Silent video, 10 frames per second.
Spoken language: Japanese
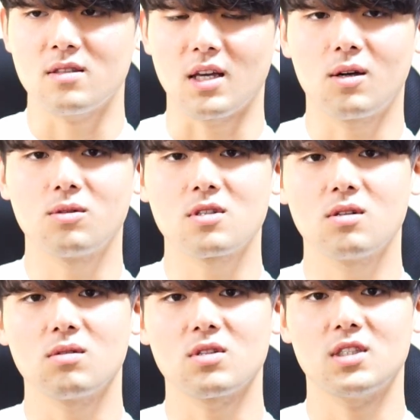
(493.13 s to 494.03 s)
最高の
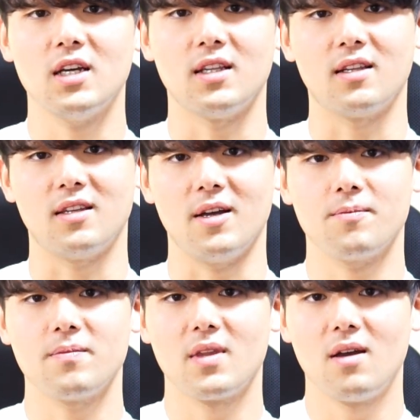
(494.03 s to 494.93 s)
仕事したいなって
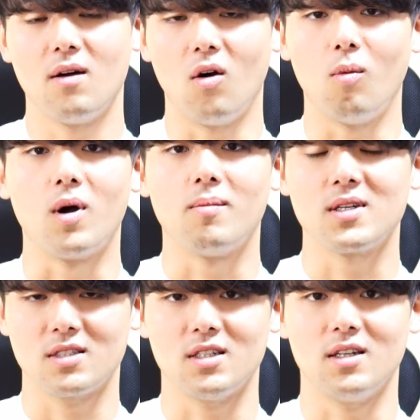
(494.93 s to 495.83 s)
思い
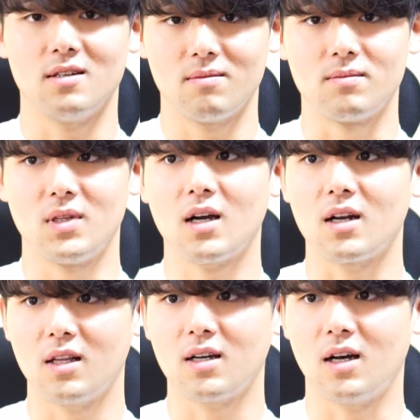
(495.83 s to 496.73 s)
ますしだ
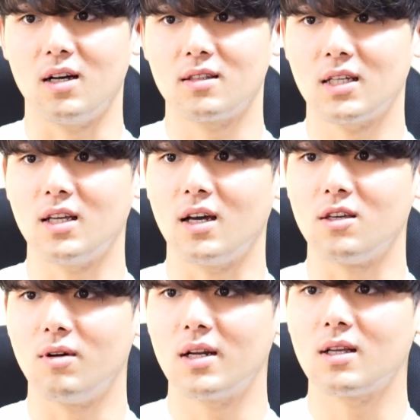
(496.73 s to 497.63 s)
からなんかただ
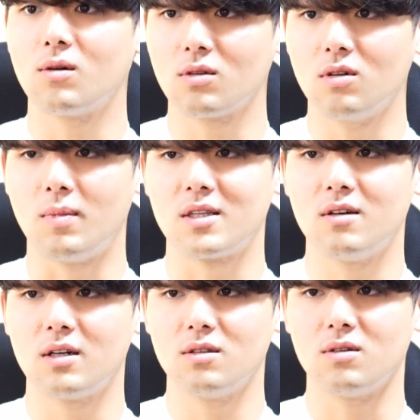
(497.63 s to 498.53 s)
言われたことを
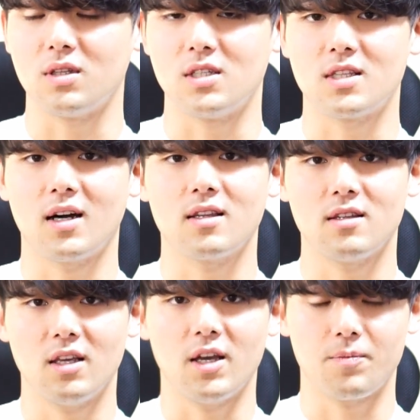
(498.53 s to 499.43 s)
マニュアル通りに
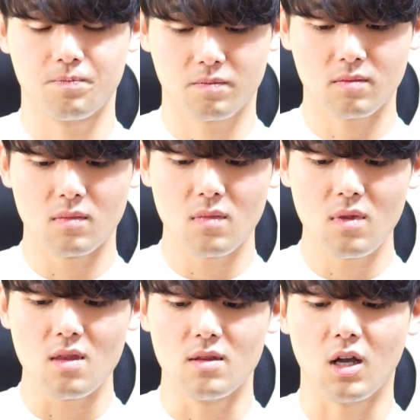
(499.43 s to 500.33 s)
従って
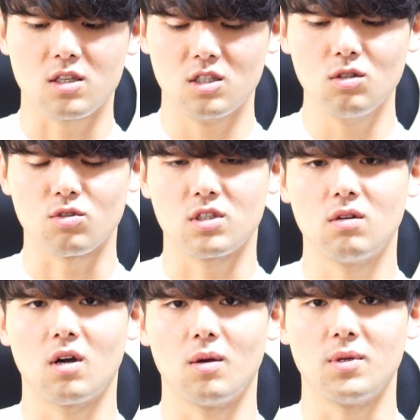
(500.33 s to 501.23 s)
なんか事業して
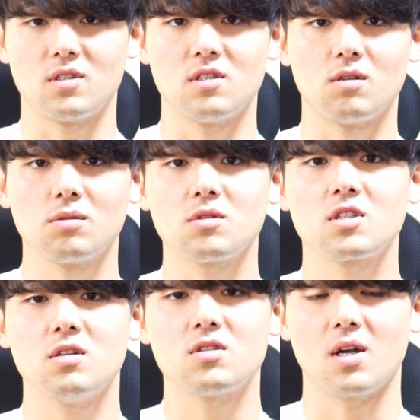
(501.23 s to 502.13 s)
るから別に仕事
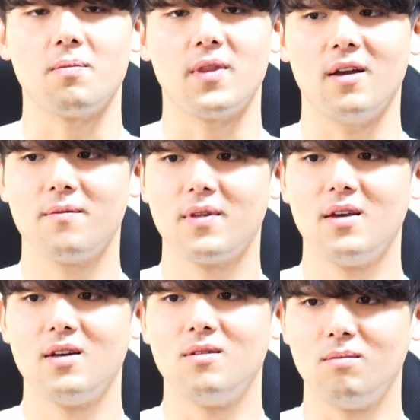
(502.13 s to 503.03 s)
してるじゃんって
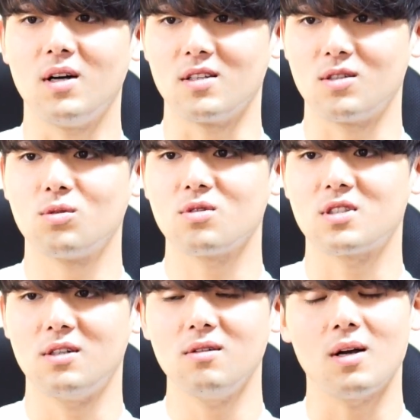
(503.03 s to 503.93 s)
まあ仕事
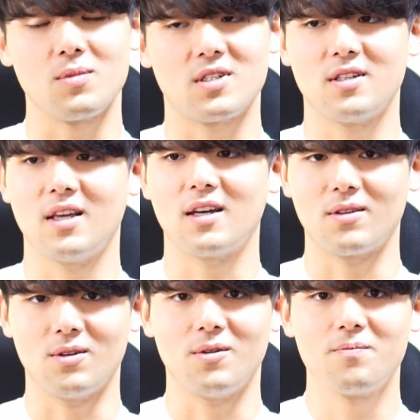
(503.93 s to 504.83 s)
してるんかもしれないけ
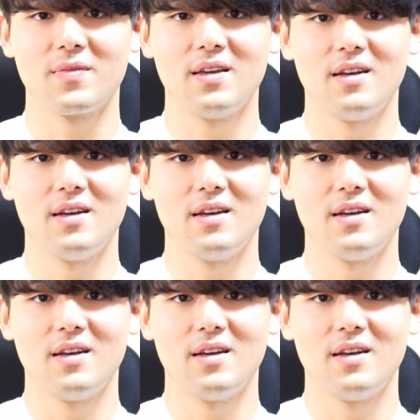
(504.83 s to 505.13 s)
ど